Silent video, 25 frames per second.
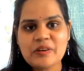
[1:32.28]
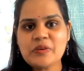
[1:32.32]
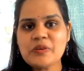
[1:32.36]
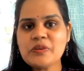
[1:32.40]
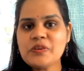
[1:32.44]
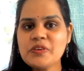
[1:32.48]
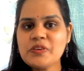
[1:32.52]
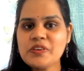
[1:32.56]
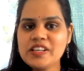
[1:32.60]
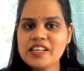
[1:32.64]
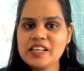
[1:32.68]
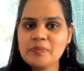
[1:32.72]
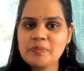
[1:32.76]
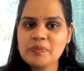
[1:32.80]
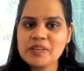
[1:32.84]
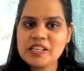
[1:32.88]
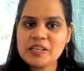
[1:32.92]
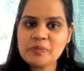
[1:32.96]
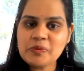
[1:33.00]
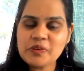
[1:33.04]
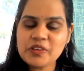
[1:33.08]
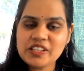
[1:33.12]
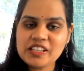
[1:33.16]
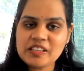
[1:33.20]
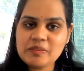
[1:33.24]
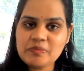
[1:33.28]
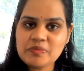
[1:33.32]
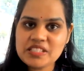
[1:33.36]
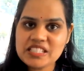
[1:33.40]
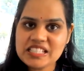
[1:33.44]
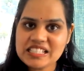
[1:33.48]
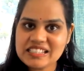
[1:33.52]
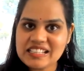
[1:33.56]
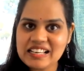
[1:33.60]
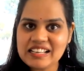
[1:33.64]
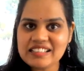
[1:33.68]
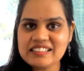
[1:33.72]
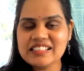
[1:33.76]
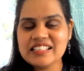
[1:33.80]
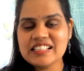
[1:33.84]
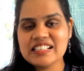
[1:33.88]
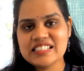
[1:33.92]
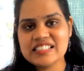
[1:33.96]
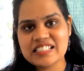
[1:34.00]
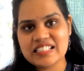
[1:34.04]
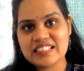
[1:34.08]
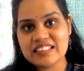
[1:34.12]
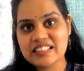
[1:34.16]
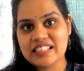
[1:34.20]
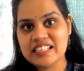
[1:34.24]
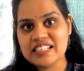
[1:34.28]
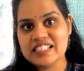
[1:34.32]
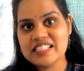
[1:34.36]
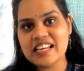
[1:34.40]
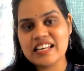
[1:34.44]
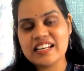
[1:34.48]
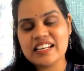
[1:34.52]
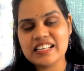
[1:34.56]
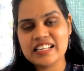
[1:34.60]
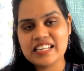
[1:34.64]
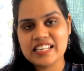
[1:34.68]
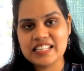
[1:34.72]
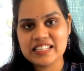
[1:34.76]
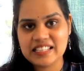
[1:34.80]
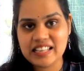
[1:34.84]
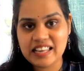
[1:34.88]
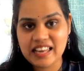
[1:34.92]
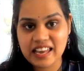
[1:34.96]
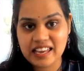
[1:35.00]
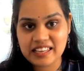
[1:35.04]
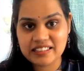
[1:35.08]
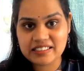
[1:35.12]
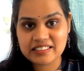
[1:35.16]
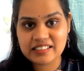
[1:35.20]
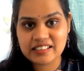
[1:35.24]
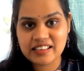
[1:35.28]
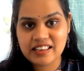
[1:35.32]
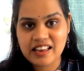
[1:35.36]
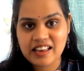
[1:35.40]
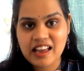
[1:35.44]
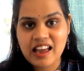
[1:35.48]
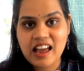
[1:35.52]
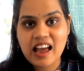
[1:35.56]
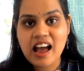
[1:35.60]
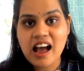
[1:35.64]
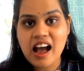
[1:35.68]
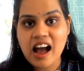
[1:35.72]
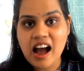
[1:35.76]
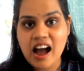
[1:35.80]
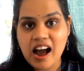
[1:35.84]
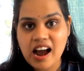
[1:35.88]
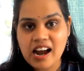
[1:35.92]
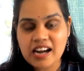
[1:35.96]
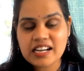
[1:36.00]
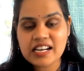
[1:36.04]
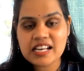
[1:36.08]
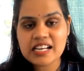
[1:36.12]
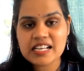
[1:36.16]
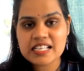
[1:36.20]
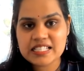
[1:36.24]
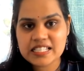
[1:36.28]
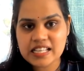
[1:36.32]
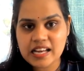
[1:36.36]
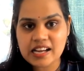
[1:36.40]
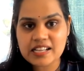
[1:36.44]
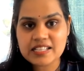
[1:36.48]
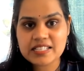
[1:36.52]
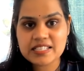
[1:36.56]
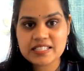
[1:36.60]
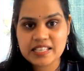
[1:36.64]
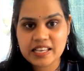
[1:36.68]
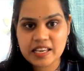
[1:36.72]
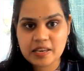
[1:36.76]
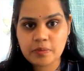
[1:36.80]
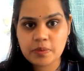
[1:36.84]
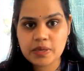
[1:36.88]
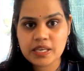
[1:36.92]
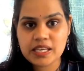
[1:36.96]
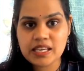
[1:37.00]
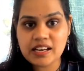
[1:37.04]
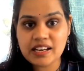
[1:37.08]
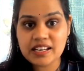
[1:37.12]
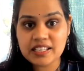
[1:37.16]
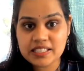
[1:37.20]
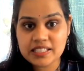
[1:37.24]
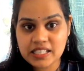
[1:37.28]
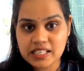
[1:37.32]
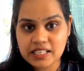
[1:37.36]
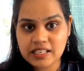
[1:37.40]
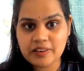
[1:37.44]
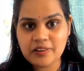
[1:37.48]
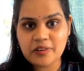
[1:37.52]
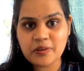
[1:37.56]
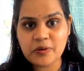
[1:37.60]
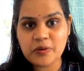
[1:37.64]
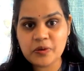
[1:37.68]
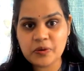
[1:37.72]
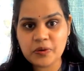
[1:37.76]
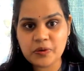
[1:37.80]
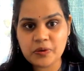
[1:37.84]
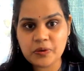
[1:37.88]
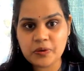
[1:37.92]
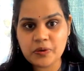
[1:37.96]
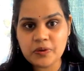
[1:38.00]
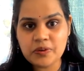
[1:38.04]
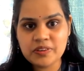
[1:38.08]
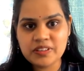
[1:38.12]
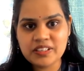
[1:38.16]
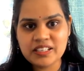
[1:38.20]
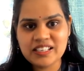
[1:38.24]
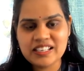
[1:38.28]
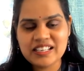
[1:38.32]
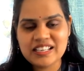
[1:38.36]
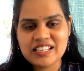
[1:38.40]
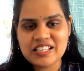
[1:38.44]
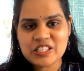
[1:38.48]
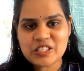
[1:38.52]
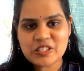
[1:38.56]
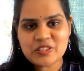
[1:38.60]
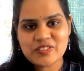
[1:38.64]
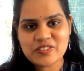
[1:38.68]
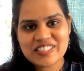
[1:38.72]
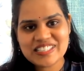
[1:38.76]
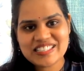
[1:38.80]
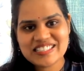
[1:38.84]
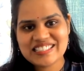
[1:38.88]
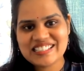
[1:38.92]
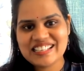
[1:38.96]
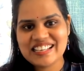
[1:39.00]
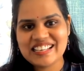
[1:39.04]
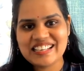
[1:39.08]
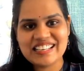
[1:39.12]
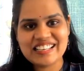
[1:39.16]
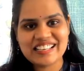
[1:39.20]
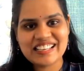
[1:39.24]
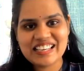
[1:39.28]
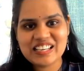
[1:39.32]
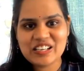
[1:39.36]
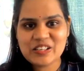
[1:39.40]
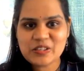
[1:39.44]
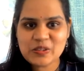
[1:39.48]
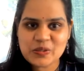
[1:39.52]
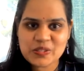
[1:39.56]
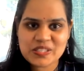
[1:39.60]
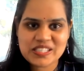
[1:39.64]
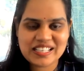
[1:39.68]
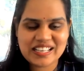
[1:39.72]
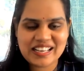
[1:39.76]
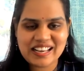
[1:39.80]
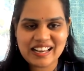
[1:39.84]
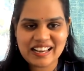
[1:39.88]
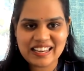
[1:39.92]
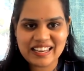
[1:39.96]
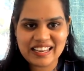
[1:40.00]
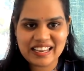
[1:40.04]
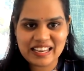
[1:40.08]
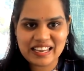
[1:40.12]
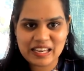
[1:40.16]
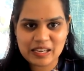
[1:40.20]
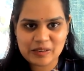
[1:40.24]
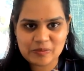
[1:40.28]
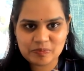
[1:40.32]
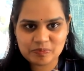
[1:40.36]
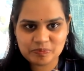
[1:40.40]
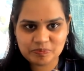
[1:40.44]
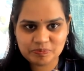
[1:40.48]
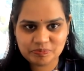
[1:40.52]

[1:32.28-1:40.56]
उन्होंने अपनी मुहिम चिता तक चलते जाना के तहत 8000 से भी अधिक लोगों को स्वस्थ रहने के गुर सिखाए हैं